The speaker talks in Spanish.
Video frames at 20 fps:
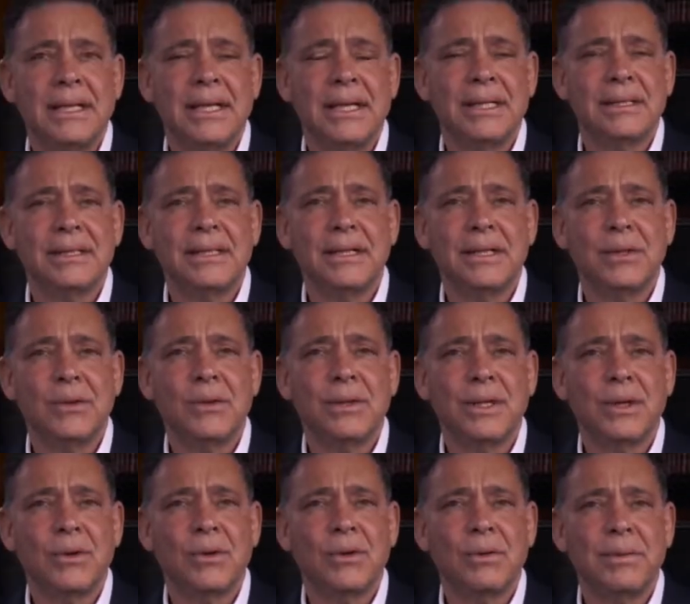En ese sentido
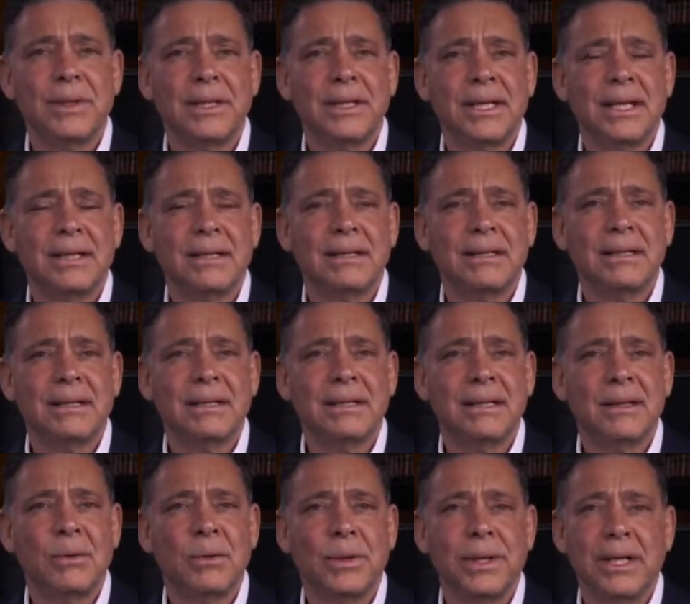quiero comentarte
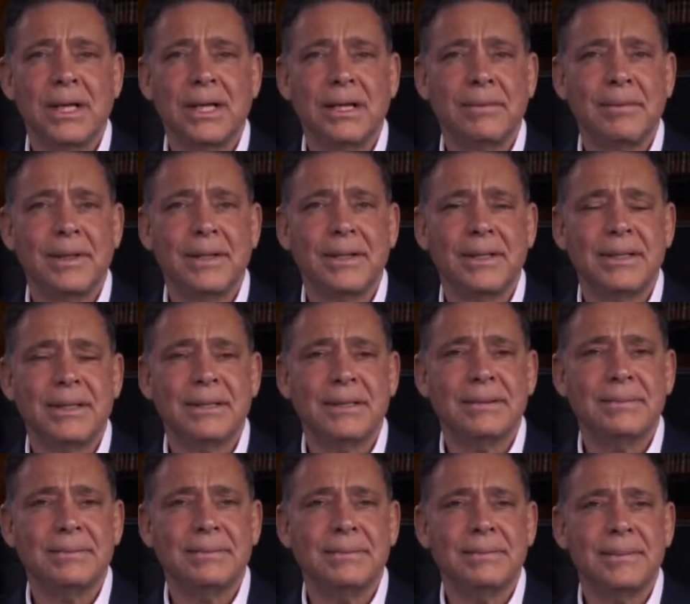que
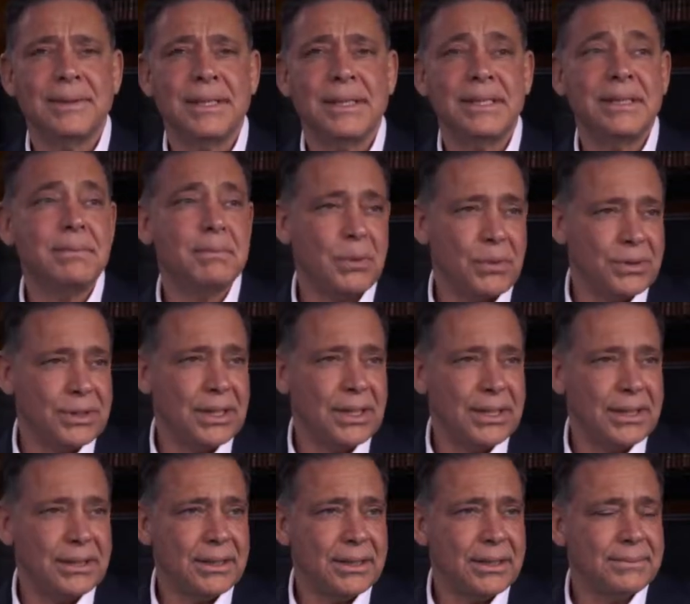jurídicamente es
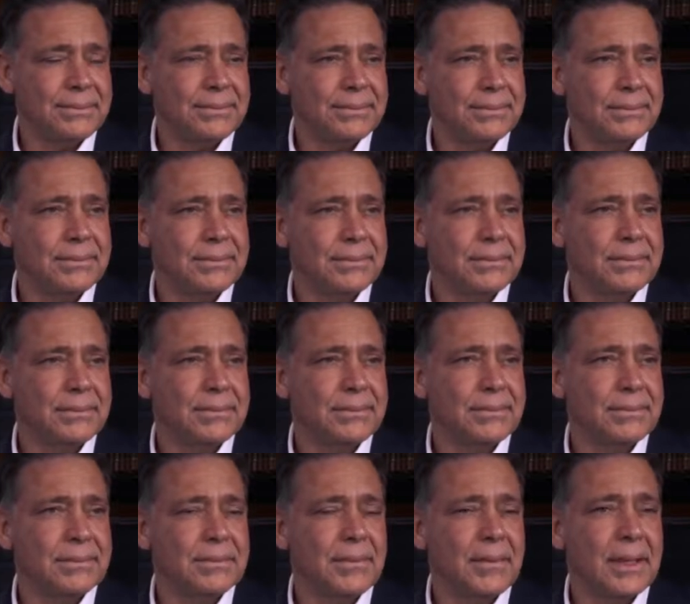improcedente.
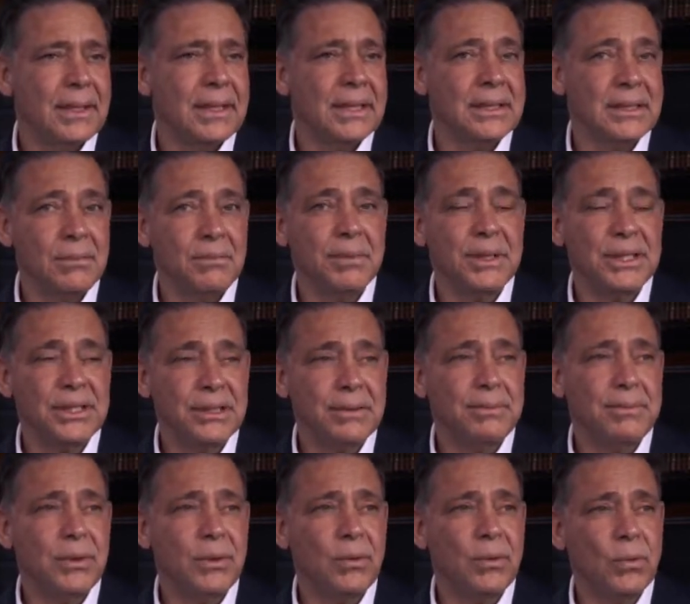Desde un
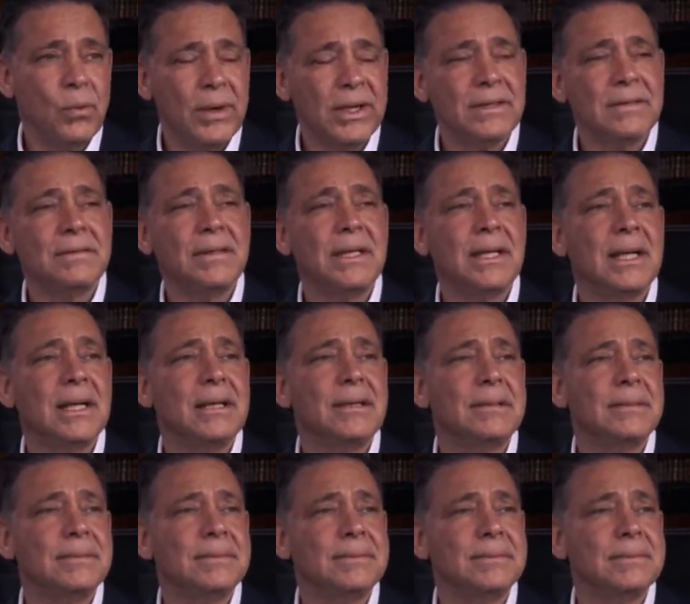principio un juez federal
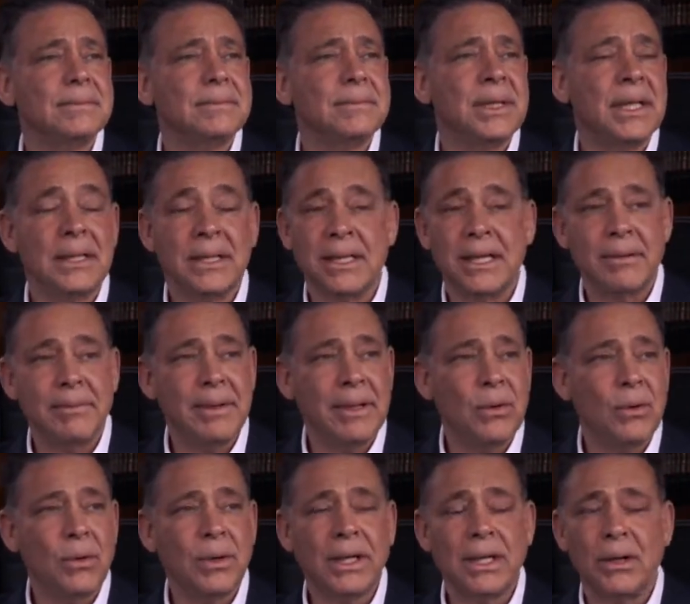
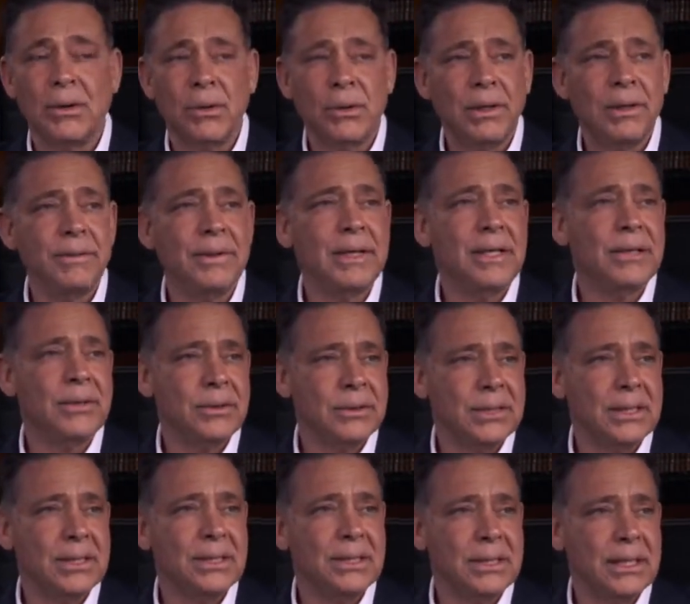determinó que no debía yo
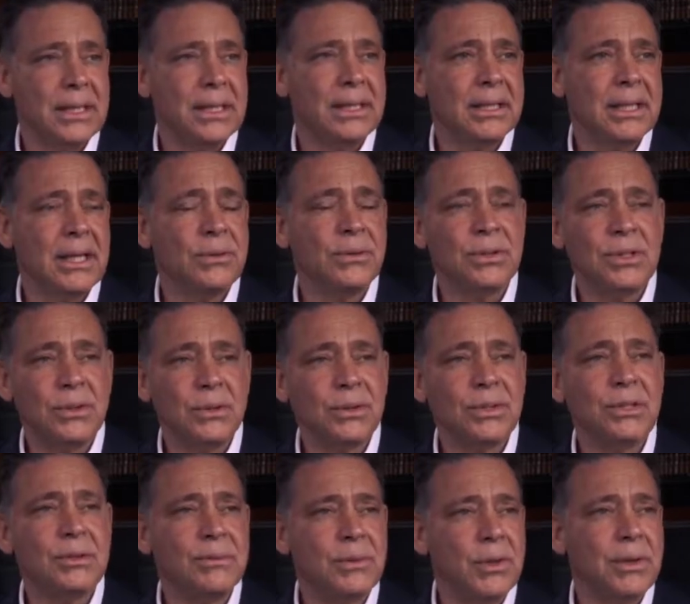ser extraditado si no
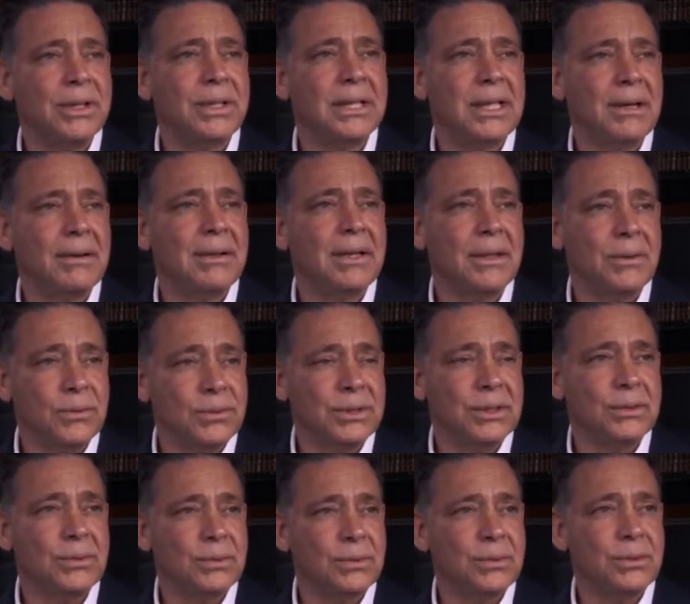se violentaba la
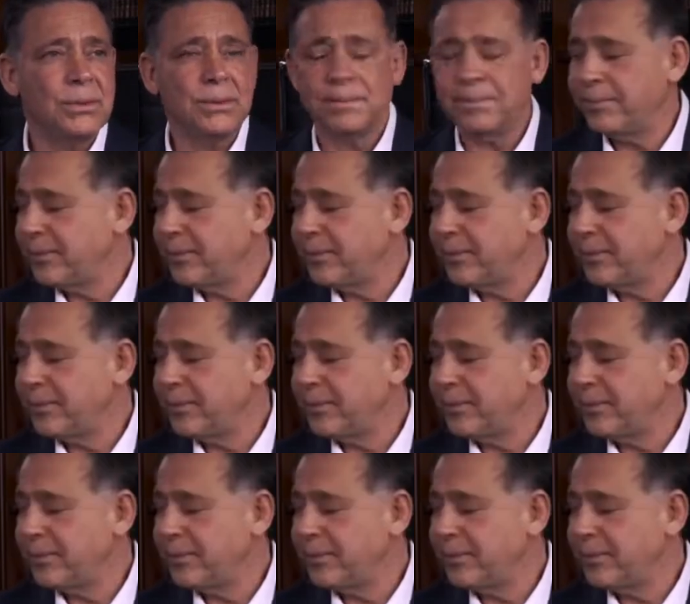Constitución.